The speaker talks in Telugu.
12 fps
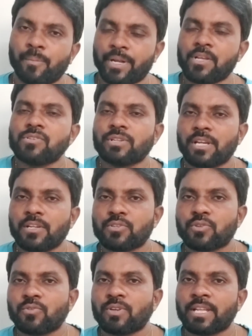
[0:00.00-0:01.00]
మనసు
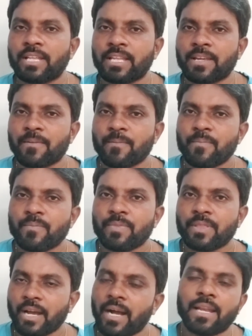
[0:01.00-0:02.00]
గెలుచుకుంటుంది
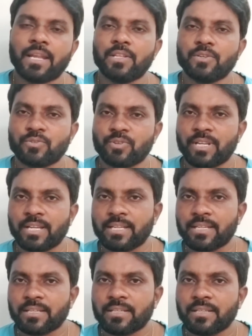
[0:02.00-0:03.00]
అన్నది
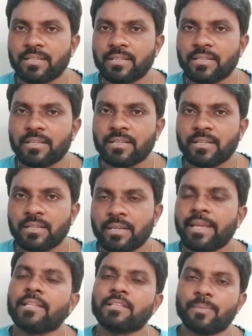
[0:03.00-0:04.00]
చూడాలి
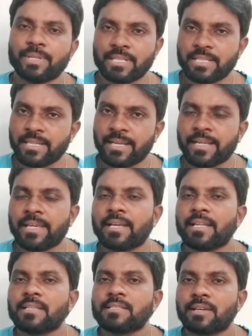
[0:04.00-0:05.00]
ఎంతమంది దీన్ని
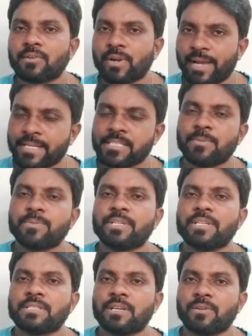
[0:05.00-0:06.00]
అంగీకరిస్తారు యాక్సెప్ట్
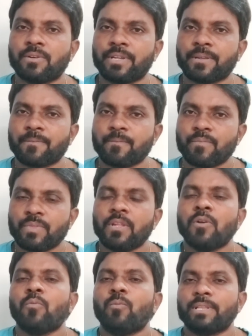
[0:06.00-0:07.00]
చేస్తారు అని
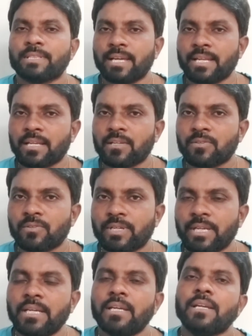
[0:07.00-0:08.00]
మొత్తానికి
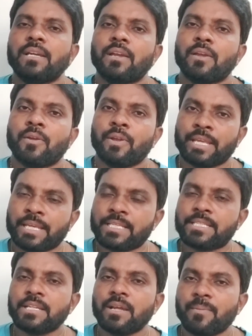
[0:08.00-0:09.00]
అనుకుంటే
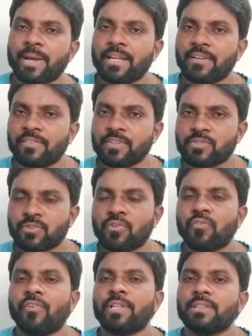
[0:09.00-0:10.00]
ఇచ్చిన మేనిఫెస్టోను
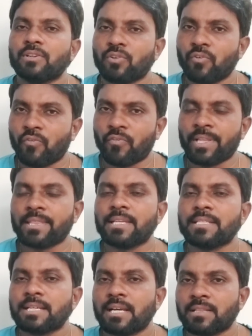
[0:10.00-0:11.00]
వందకు వంద
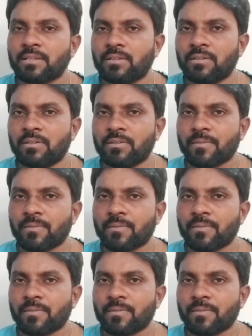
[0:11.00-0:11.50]
శాతం